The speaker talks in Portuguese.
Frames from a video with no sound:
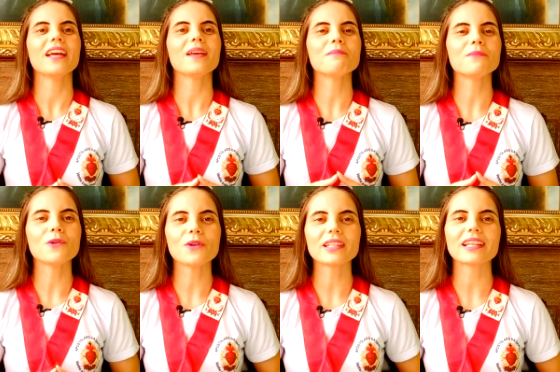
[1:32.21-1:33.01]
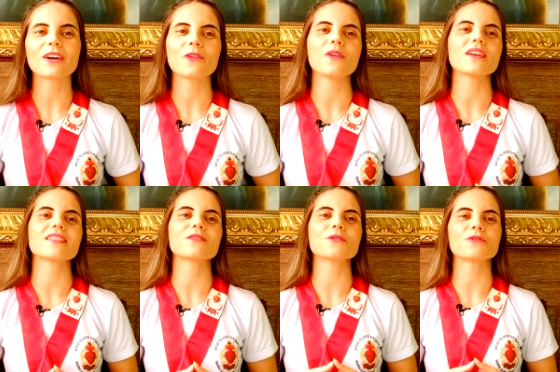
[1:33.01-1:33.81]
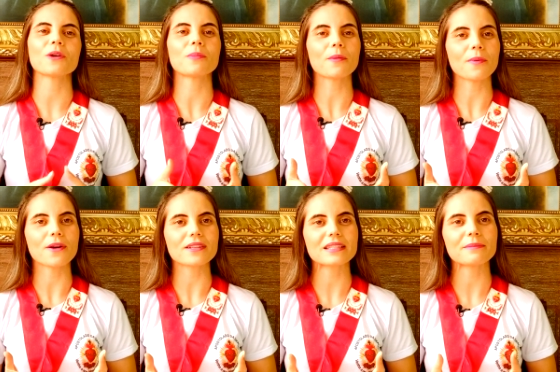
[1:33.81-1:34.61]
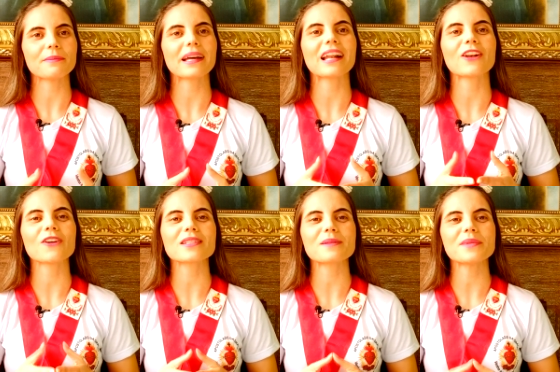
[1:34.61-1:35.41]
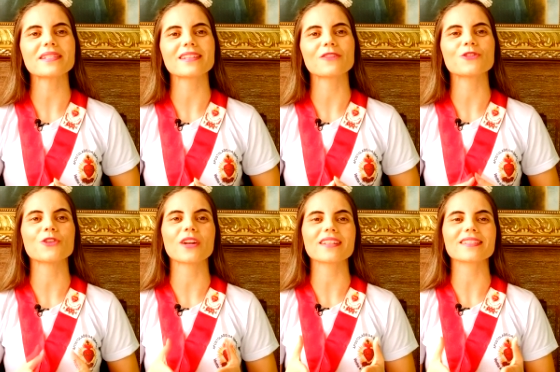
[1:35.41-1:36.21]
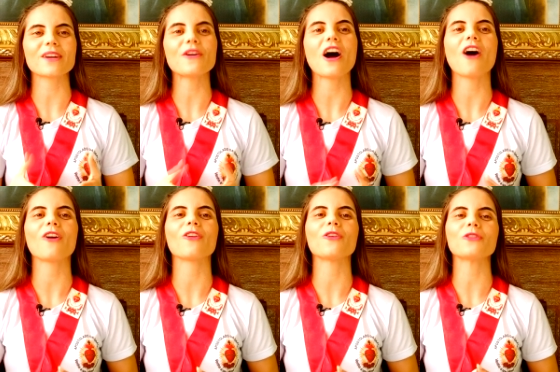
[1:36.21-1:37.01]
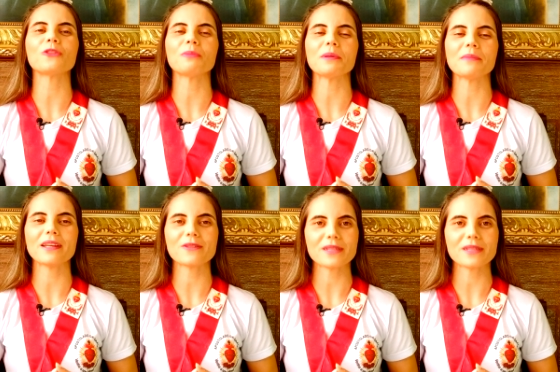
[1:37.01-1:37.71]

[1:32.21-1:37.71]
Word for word: e muita coisa nos foi proposta para a nossa missão de oração ao longo do primeiro